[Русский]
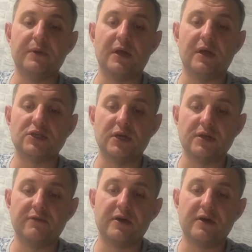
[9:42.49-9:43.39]

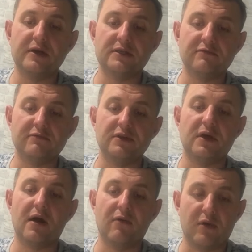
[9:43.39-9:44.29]
положения в коллективный
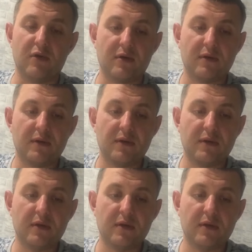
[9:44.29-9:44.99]
договор –